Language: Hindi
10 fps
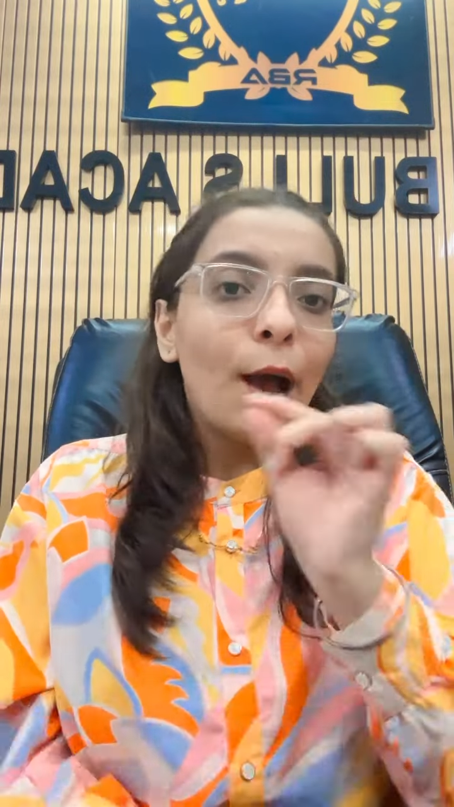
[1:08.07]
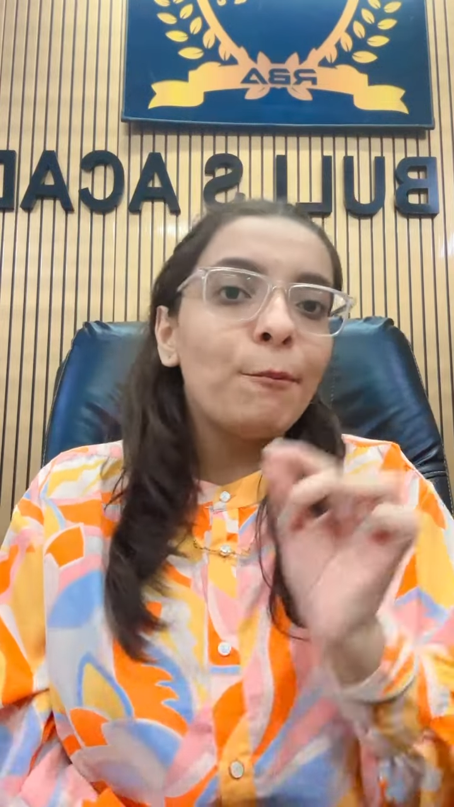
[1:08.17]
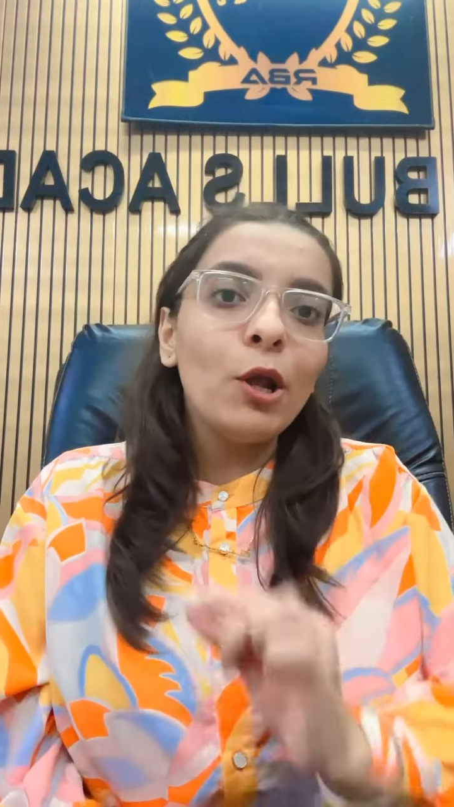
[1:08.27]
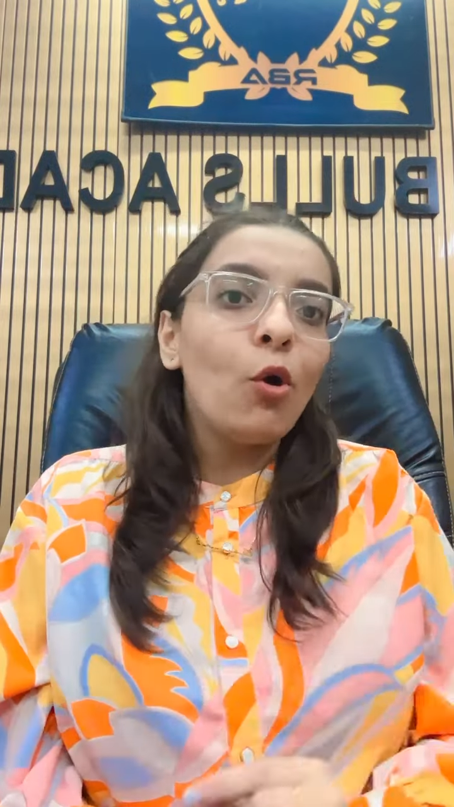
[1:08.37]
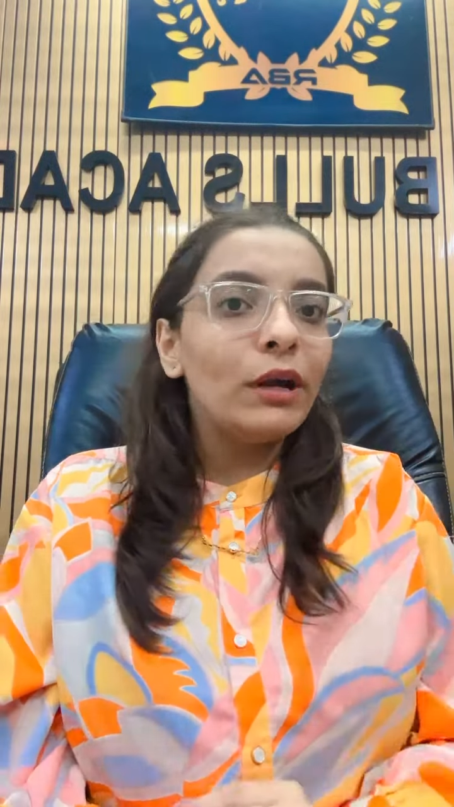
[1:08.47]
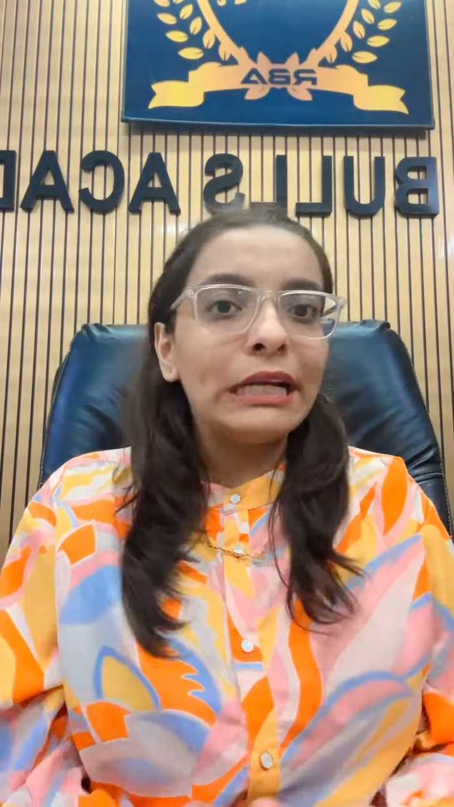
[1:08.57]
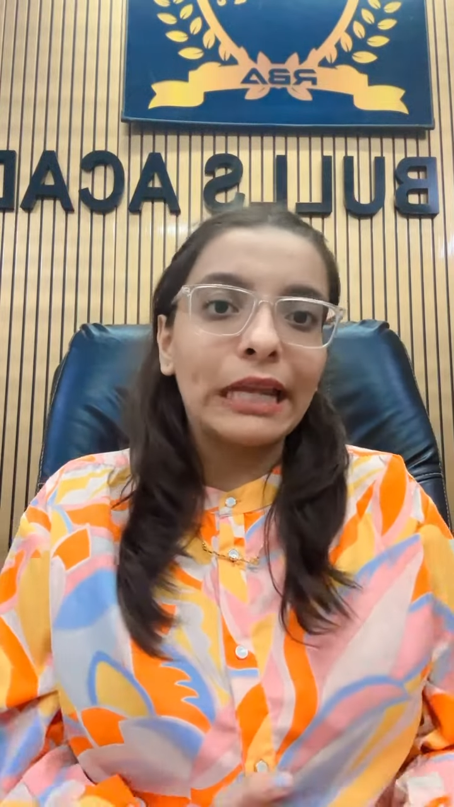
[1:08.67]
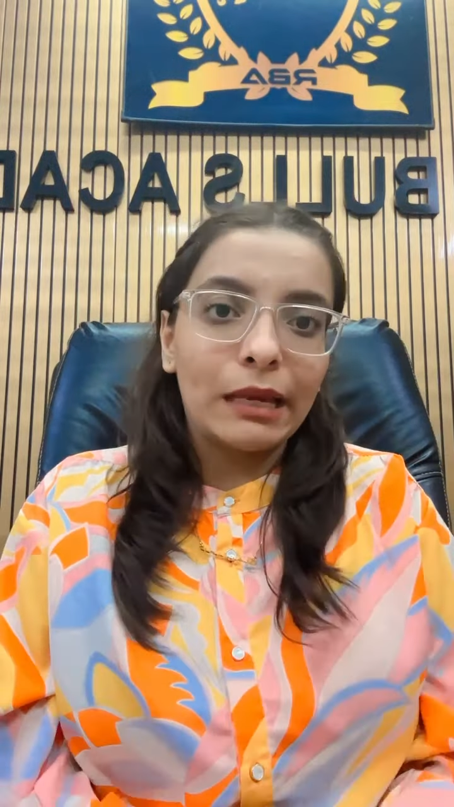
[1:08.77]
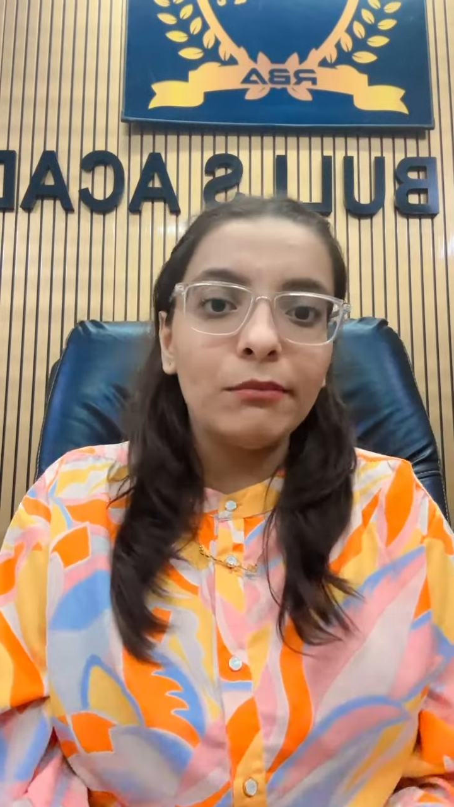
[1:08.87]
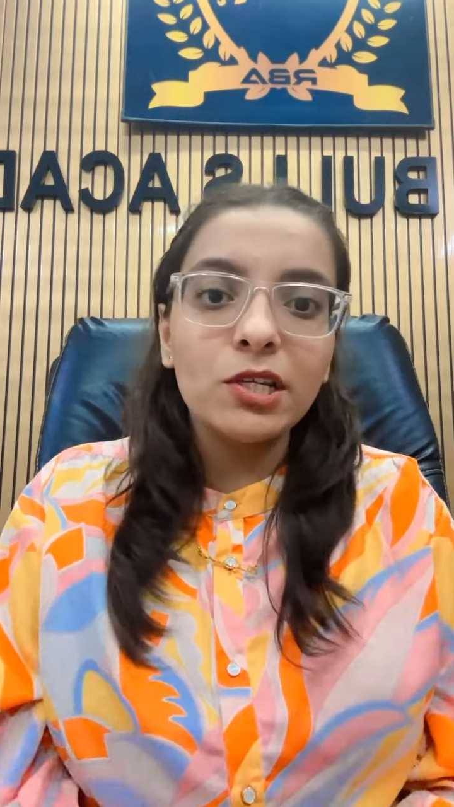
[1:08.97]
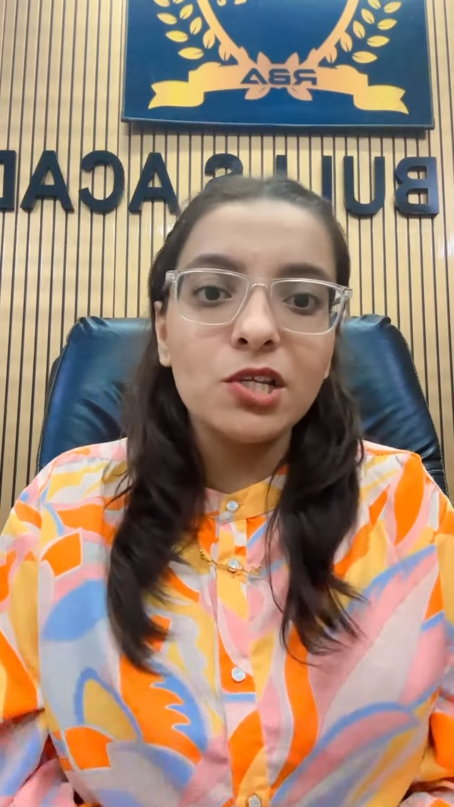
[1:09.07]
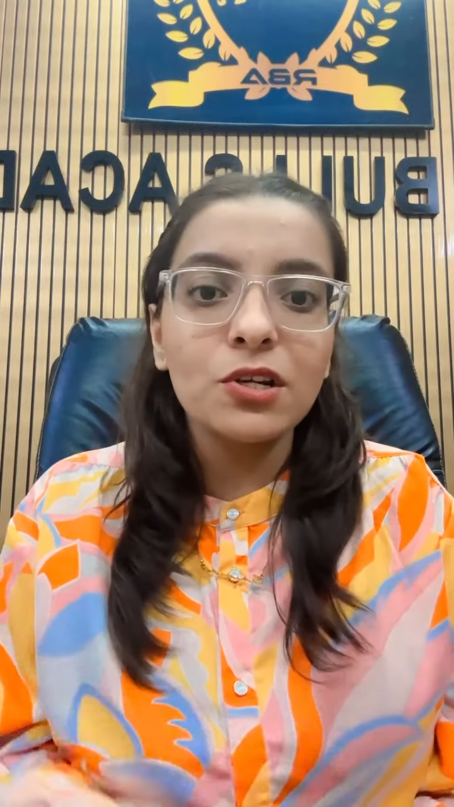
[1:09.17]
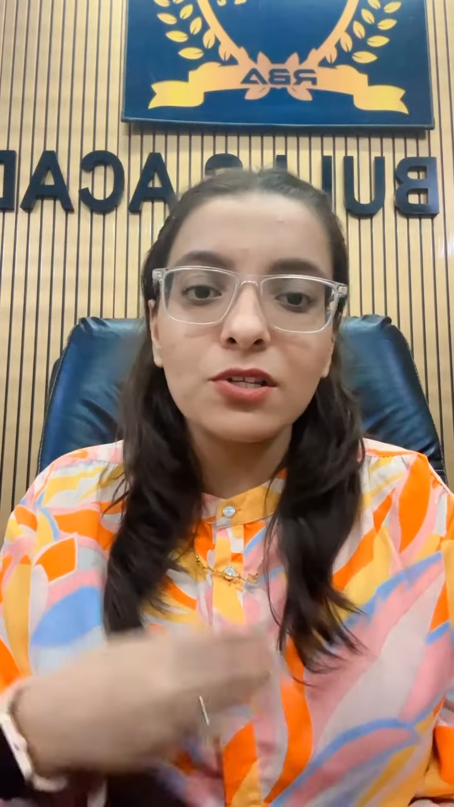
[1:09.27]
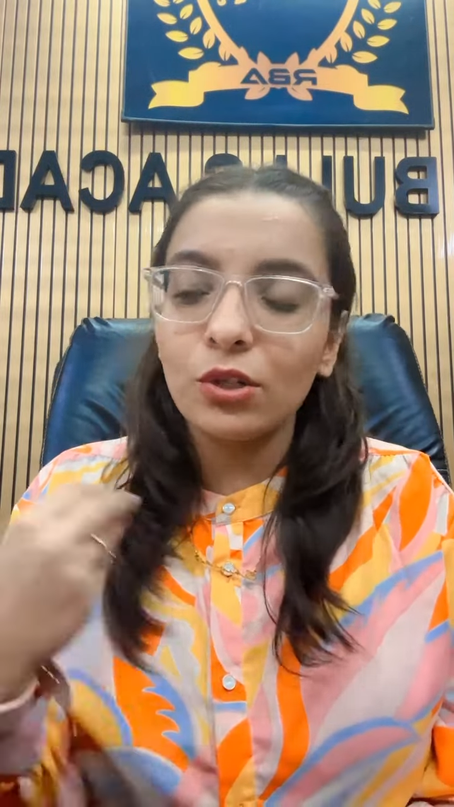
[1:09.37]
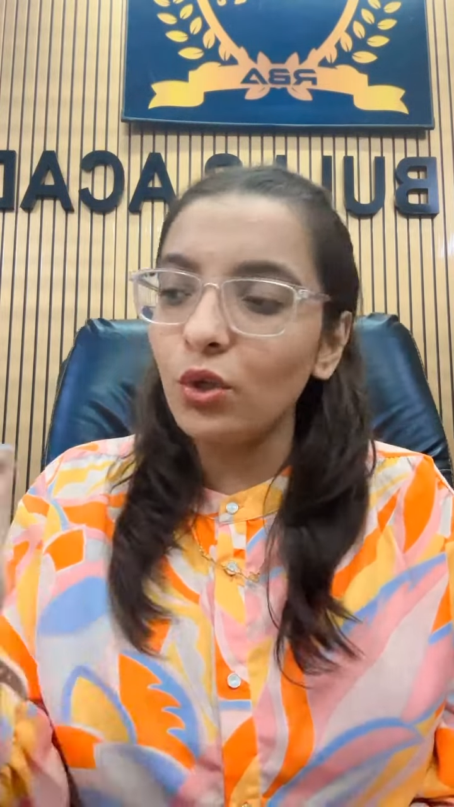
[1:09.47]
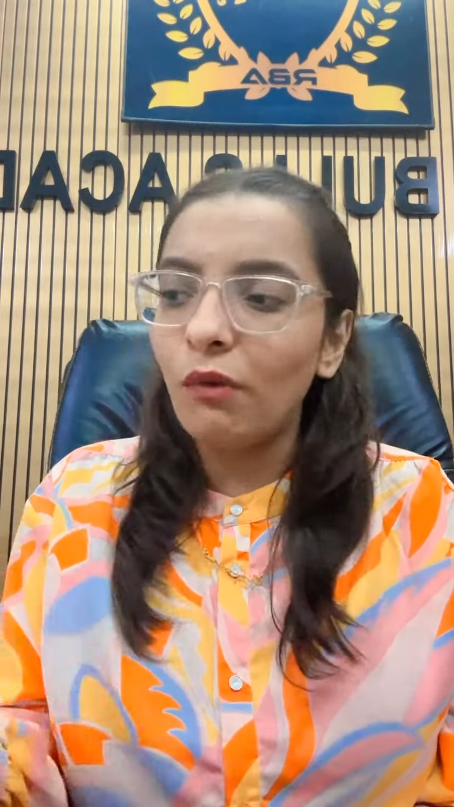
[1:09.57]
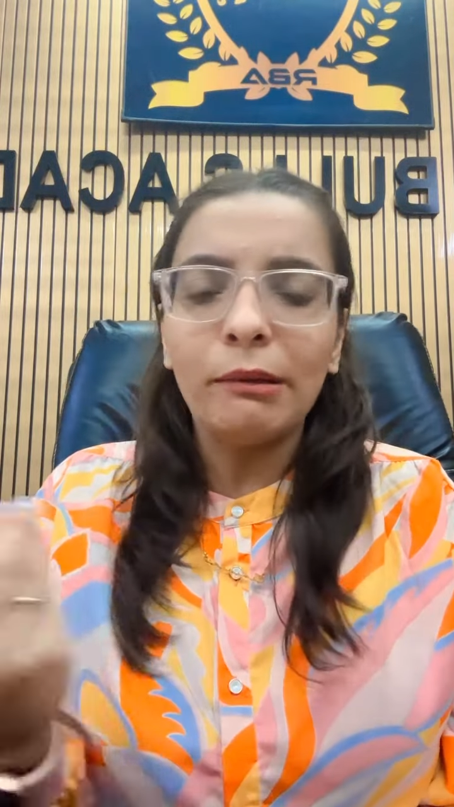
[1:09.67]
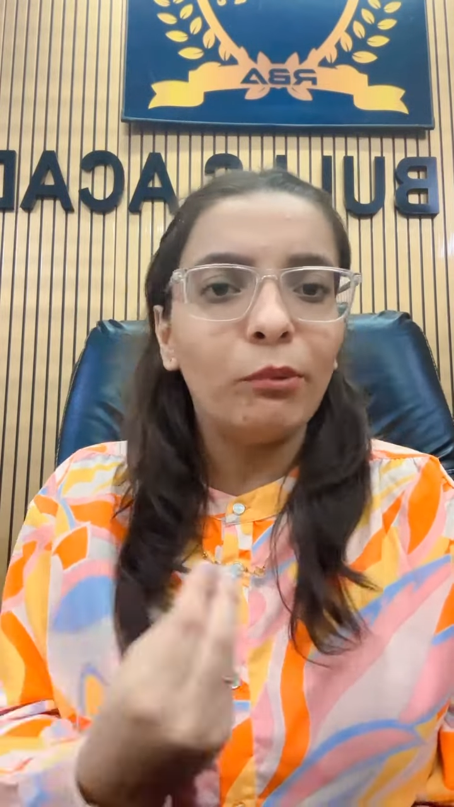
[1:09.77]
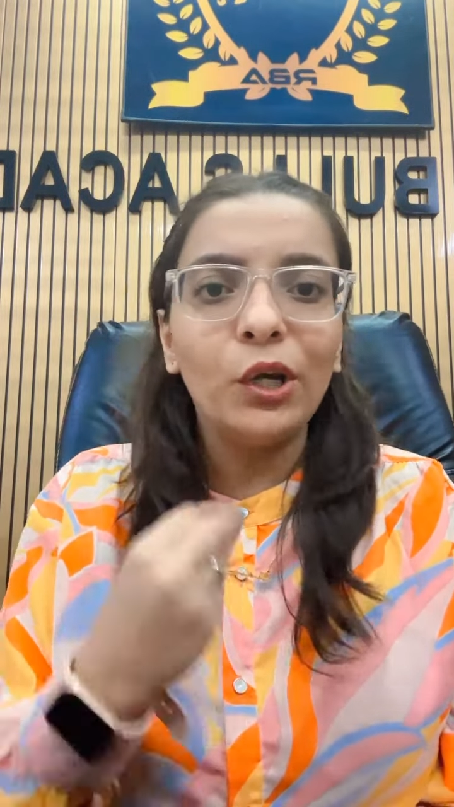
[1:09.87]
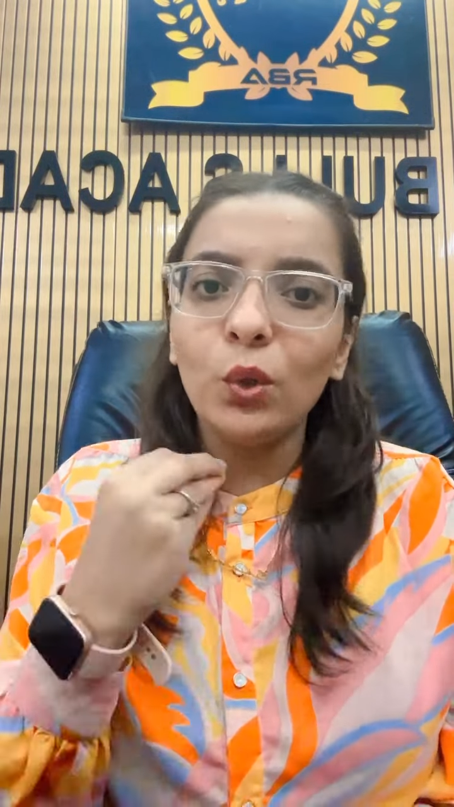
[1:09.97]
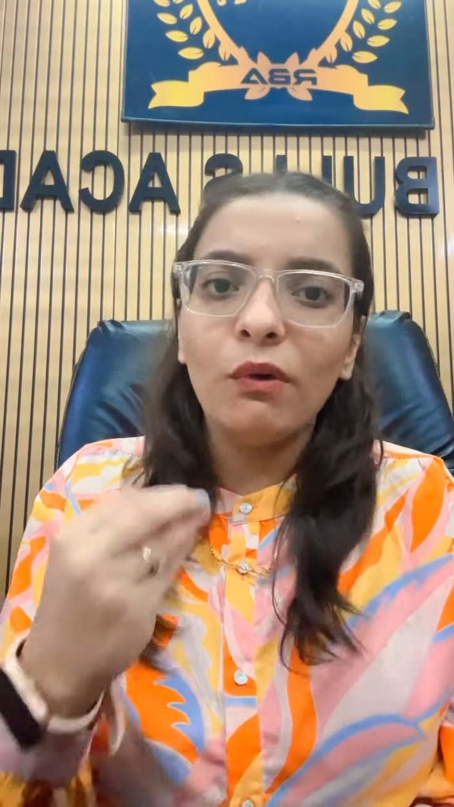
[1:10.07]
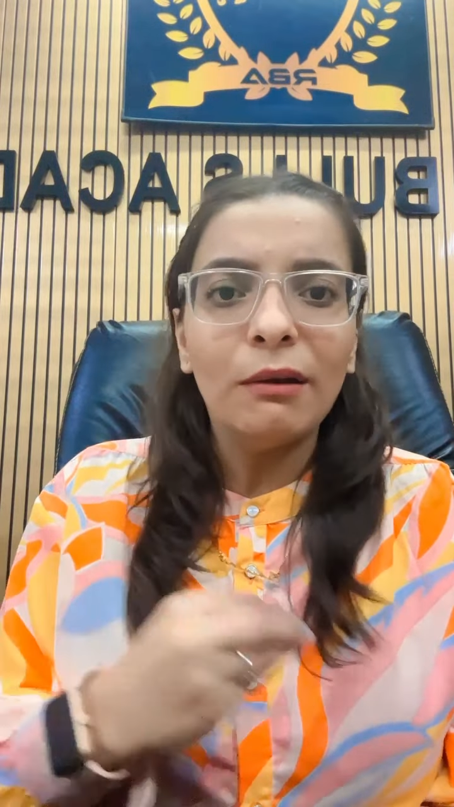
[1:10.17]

अपने अकॉर्डिंग टाइम एडजस्ट कर सकते हो 1.2